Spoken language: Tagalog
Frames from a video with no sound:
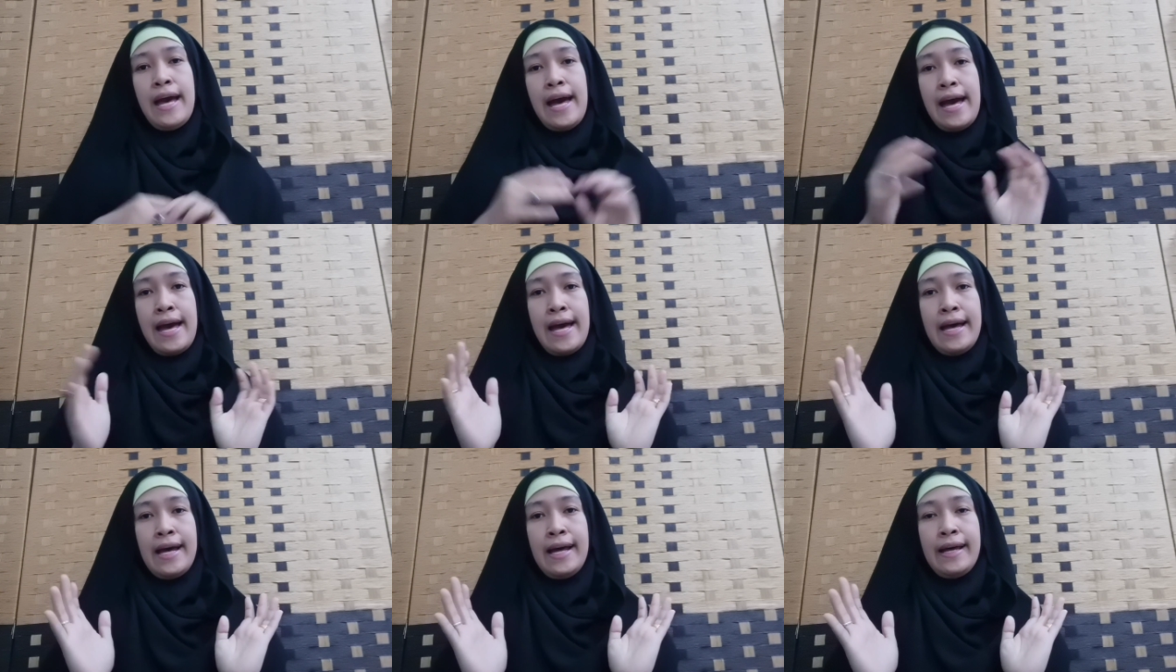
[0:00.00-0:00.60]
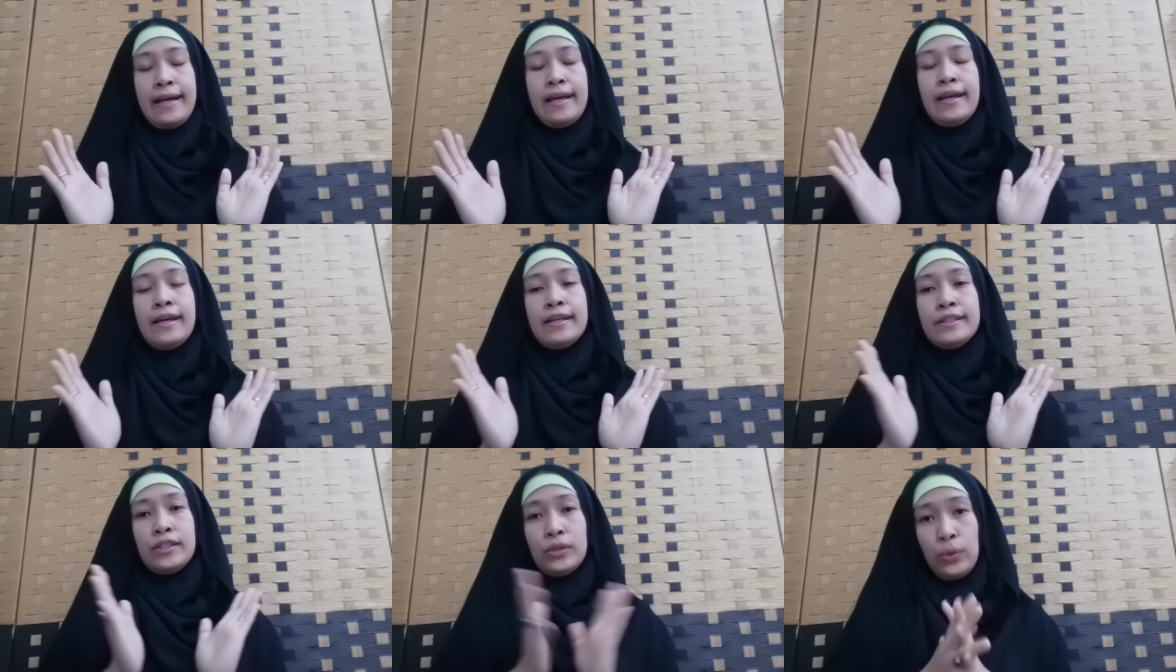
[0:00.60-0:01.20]
Uh,
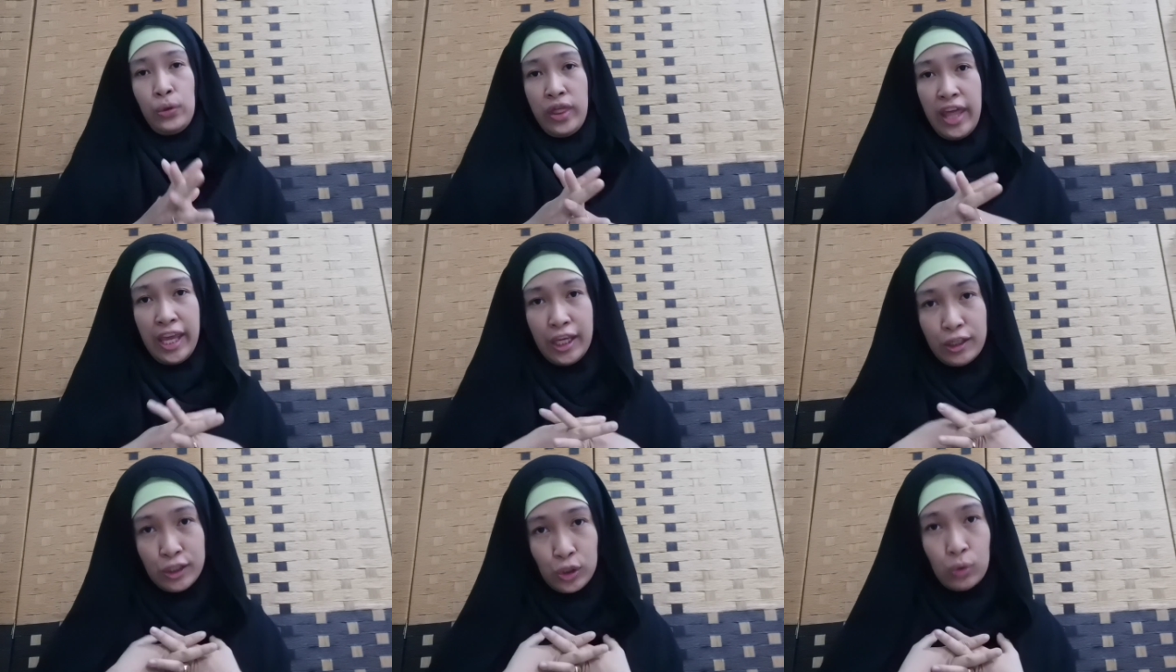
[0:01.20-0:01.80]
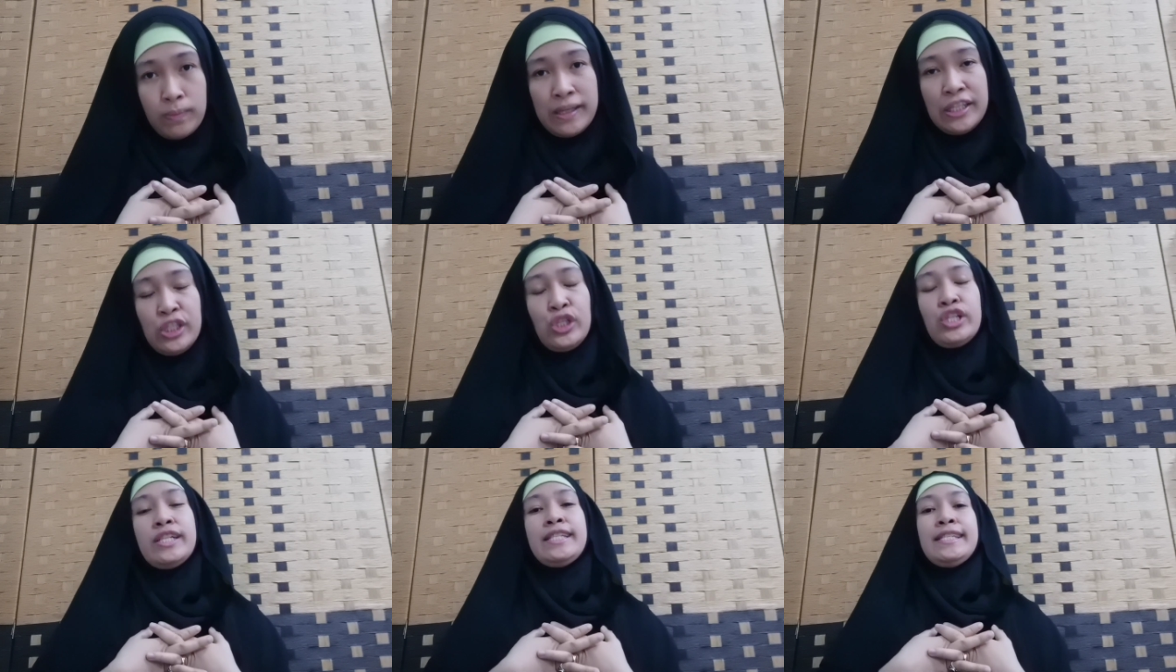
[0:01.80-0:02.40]
so thank you so
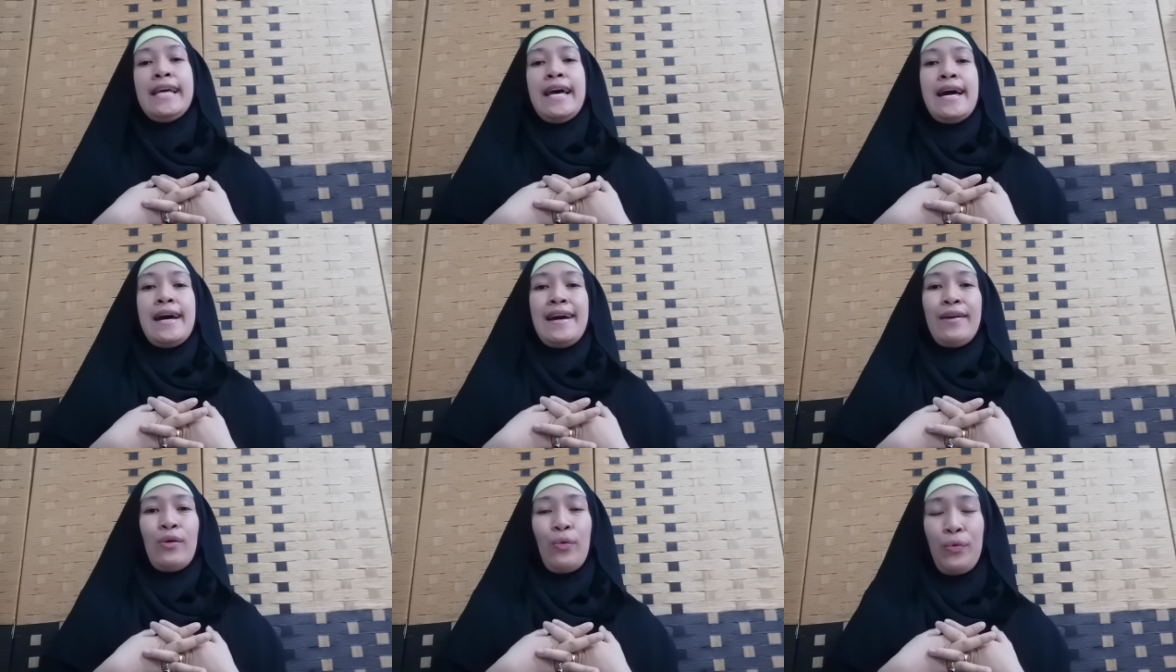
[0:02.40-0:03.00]
much sa